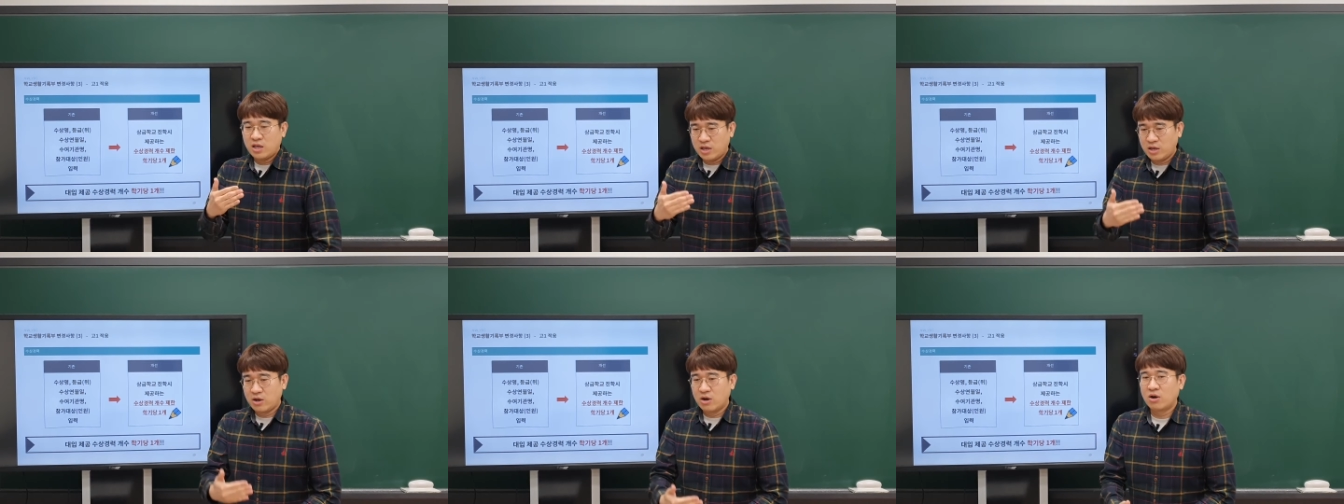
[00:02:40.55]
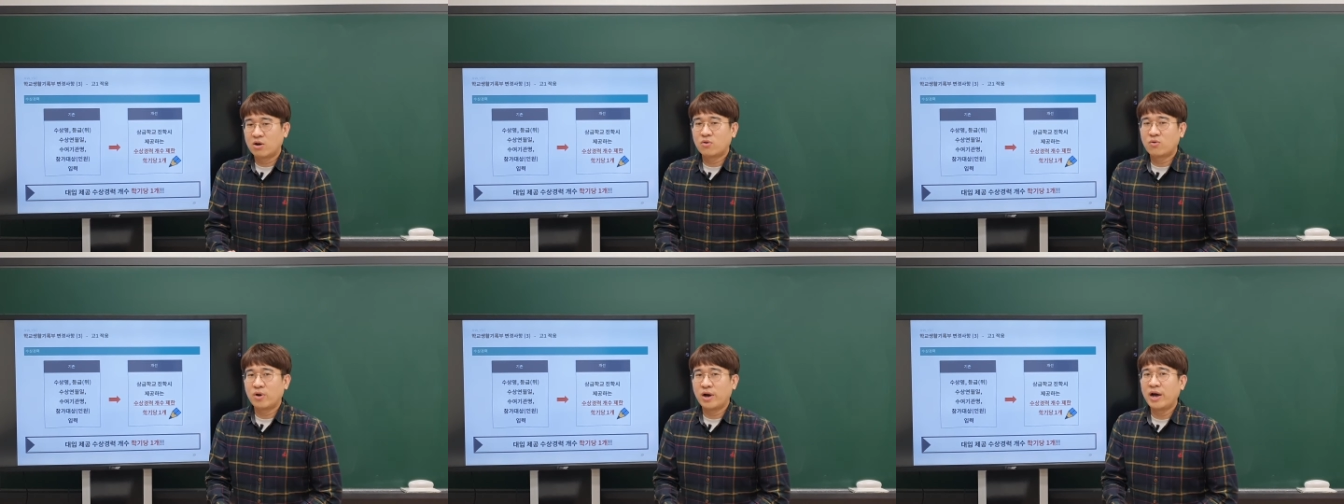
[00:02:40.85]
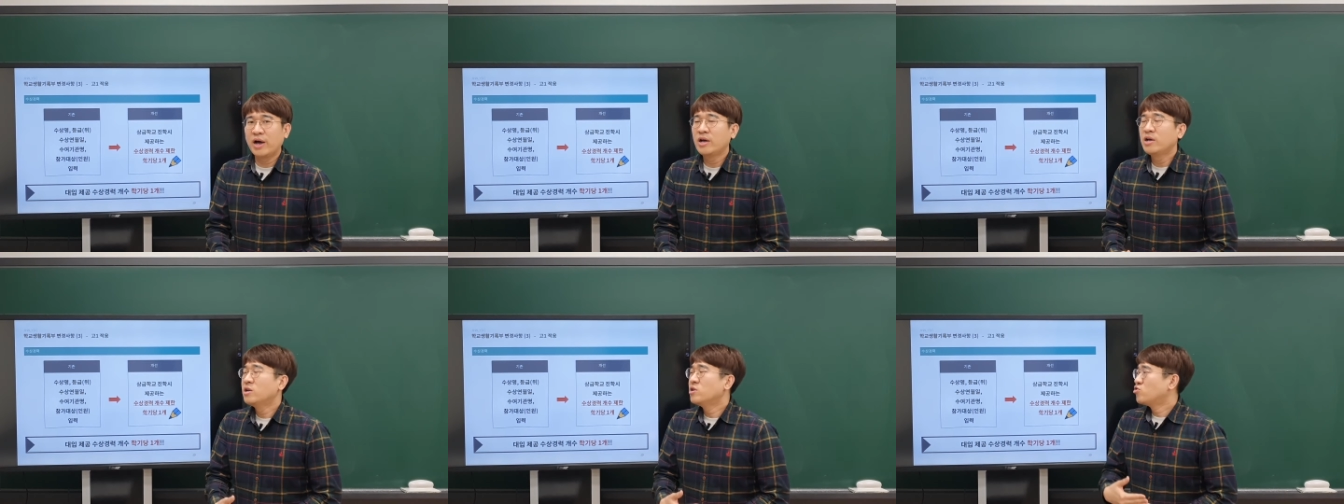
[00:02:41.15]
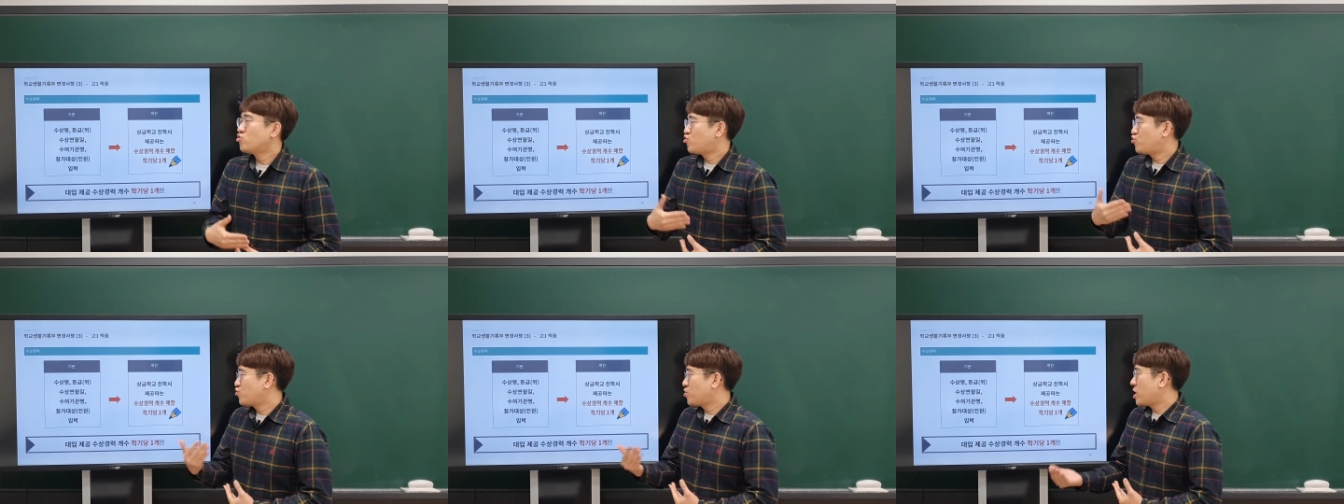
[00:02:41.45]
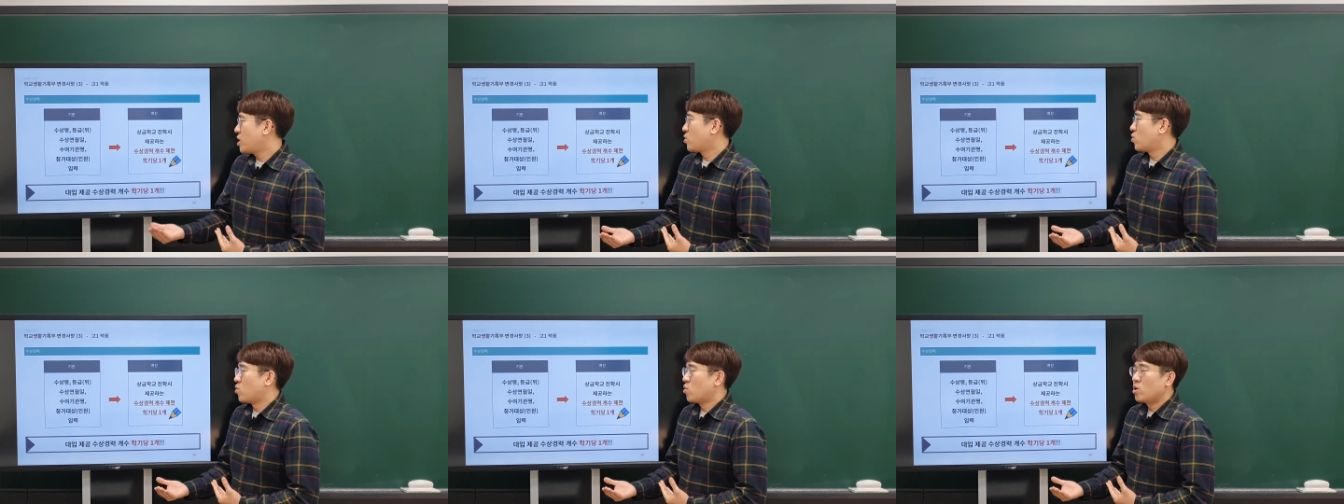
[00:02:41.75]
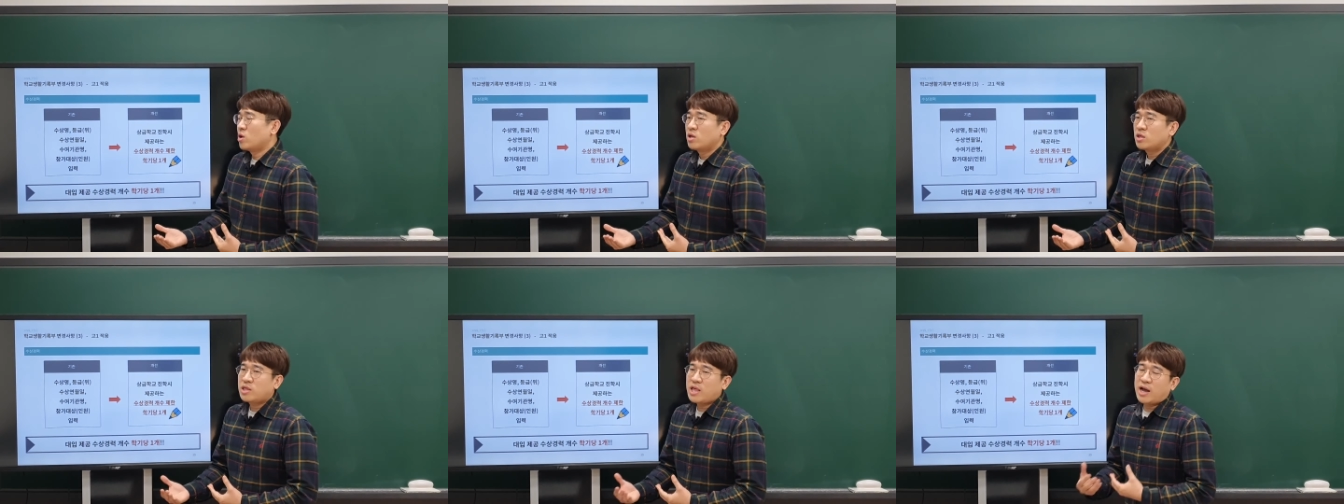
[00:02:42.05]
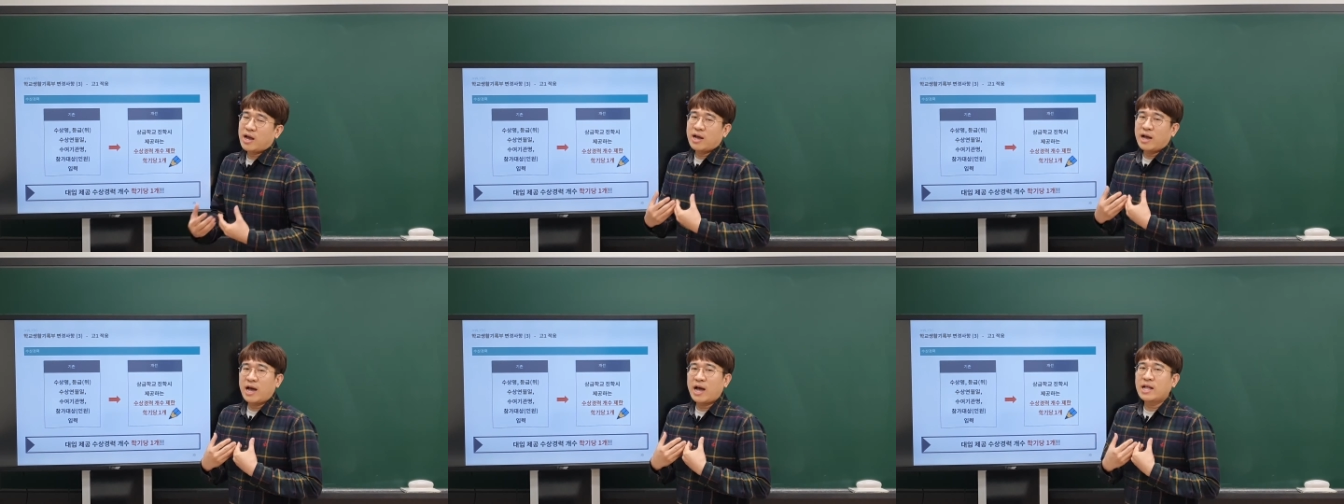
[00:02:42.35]
이것과 추가로
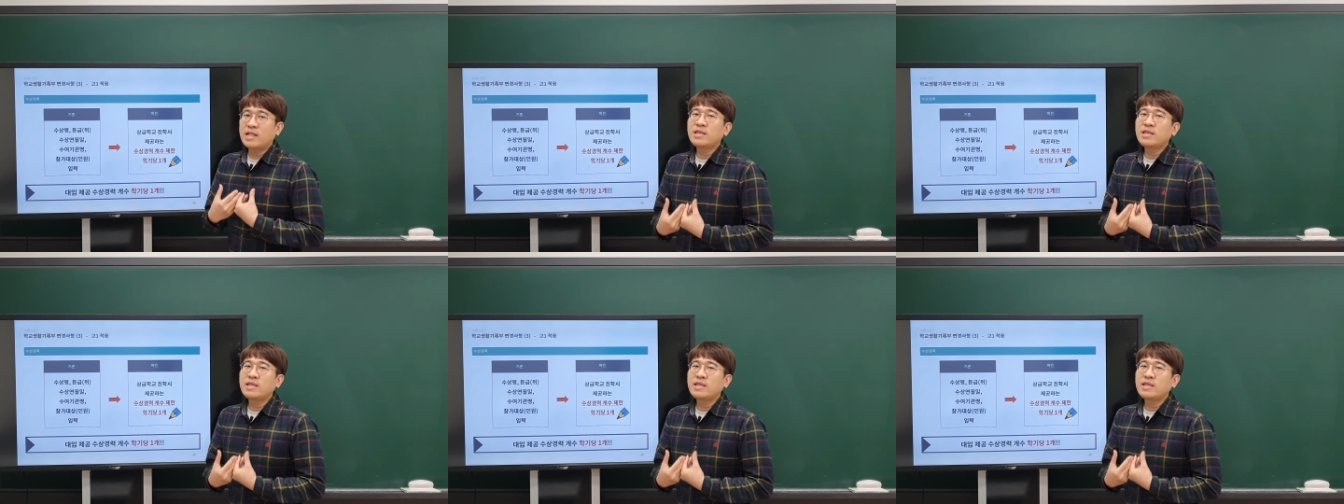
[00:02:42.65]
딱